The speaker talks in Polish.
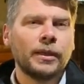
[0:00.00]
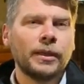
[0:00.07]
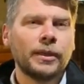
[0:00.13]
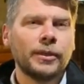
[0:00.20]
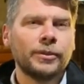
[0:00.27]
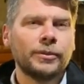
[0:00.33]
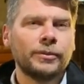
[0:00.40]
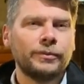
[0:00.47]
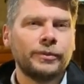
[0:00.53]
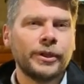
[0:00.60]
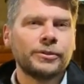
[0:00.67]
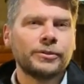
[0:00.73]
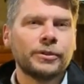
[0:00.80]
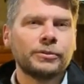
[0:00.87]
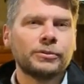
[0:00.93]
e,
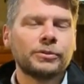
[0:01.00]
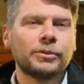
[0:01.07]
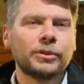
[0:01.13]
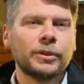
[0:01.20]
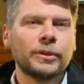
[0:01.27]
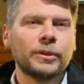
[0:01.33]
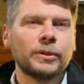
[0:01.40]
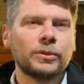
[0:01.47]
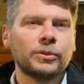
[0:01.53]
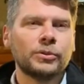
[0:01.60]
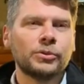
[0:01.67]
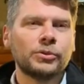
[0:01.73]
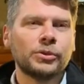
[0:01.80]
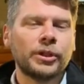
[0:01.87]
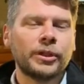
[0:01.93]
wiedząc, e,
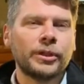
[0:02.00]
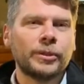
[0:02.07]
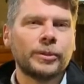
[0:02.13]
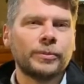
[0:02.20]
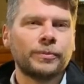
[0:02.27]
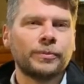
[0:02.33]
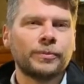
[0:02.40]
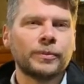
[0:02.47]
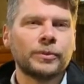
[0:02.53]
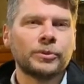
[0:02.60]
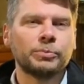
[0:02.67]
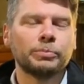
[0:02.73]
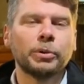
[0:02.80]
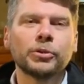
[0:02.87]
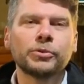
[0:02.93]
że
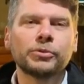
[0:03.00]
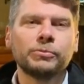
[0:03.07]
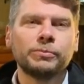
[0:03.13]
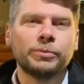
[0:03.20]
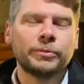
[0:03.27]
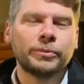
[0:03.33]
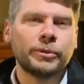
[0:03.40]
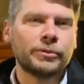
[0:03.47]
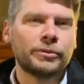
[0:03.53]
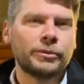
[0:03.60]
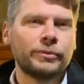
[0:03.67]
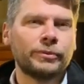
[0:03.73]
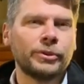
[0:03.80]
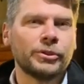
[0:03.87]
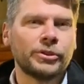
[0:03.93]
z Bożą
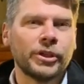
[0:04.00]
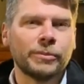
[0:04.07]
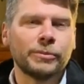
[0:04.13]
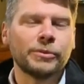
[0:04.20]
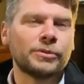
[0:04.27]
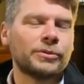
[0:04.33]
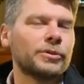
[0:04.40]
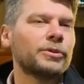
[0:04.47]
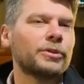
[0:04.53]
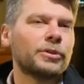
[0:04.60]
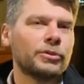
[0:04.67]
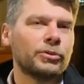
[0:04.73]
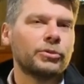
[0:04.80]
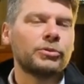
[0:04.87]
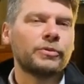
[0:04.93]
pomocą wyjdziemy z
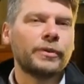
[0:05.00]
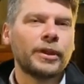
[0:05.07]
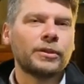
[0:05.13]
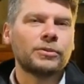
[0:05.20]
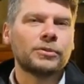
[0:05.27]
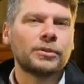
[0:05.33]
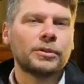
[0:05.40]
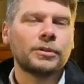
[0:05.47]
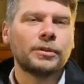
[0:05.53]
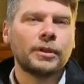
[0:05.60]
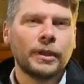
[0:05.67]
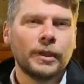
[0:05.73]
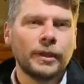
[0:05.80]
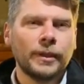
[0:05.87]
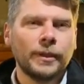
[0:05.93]
tych doświadczeń
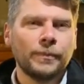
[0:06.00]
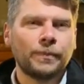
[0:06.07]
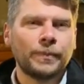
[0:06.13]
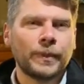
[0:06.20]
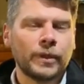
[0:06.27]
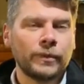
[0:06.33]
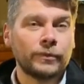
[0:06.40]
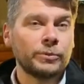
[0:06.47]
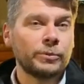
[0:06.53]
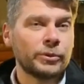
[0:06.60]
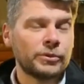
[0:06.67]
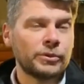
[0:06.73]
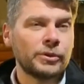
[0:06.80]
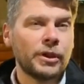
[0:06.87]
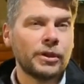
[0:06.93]

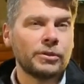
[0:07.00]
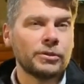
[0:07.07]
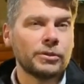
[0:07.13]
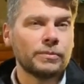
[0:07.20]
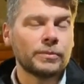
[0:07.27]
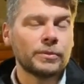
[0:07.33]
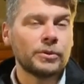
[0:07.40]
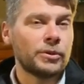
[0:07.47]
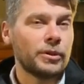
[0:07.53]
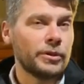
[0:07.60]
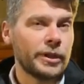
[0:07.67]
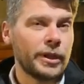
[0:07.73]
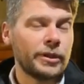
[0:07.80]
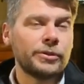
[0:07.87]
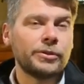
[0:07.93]
wzmocnieni,
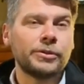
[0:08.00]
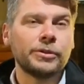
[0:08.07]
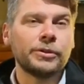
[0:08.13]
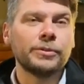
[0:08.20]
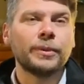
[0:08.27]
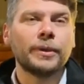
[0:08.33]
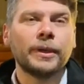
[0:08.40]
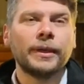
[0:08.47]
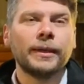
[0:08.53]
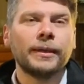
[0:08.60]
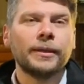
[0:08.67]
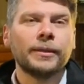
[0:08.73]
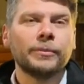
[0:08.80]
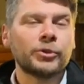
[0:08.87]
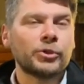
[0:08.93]
silniejsi,
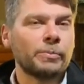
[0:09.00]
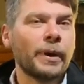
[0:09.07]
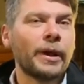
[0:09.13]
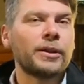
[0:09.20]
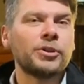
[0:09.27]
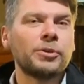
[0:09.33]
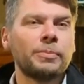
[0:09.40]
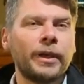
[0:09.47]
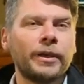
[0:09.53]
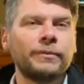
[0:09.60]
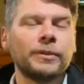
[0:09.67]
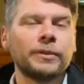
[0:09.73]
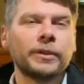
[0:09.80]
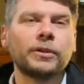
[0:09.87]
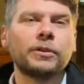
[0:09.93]
może bardziej
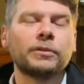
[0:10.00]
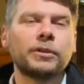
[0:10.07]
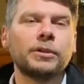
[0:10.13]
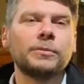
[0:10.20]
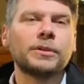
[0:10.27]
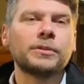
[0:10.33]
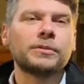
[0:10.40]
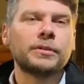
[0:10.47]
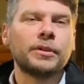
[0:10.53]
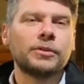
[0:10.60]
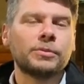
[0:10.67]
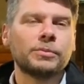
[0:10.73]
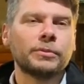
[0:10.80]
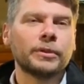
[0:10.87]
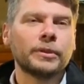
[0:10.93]
pewni tego, kim
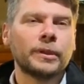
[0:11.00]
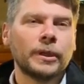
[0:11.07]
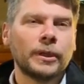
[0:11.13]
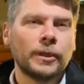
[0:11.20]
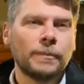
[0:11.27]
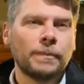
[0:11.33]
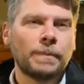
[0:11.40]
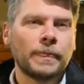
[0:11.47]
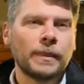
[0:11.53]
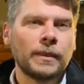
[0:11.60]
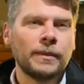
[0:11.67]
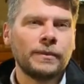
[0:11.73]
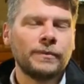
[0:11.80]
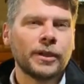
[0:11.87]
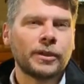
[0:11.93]
jesteśmy
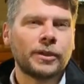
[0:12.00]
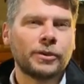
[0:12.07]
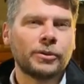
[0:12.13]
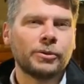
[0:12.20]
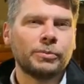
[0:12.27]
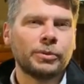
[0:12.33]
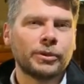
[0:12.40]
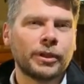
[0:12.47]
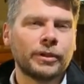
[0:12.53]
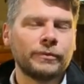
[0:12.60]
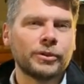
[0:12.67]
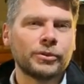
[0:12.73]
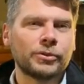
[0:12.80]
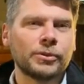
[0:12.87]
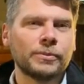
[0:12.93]
i w jakiego Boga
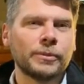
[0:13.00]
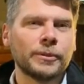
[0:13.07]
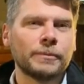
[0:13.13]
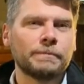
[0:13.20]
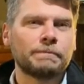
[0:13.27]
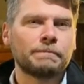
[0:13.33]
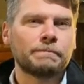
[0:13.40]
wierzymy.